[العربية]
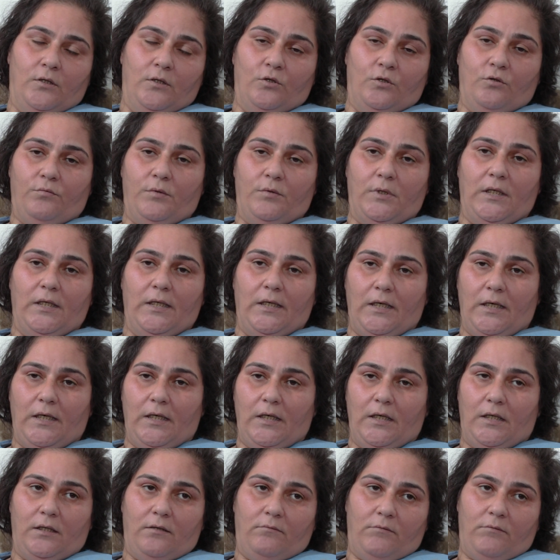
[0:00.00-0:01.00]

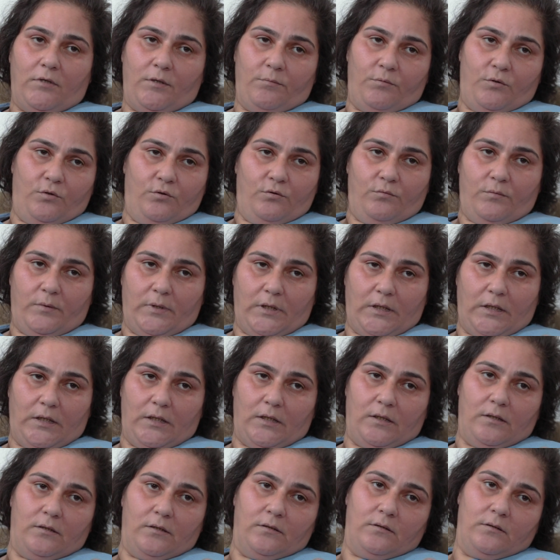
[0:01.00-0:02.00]
وبالنهايه انا ما بلومها
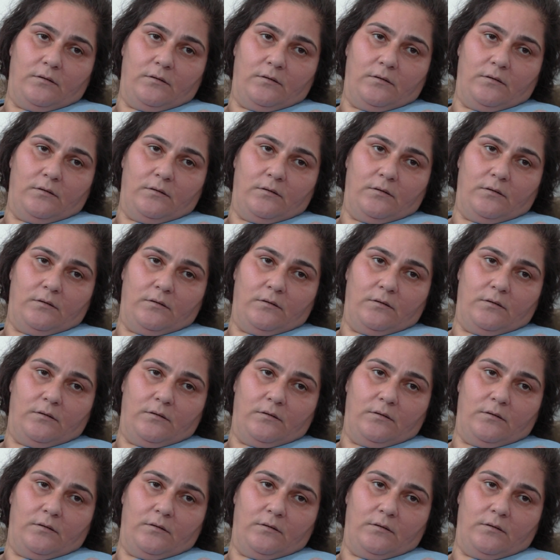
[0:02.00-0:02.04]
يعني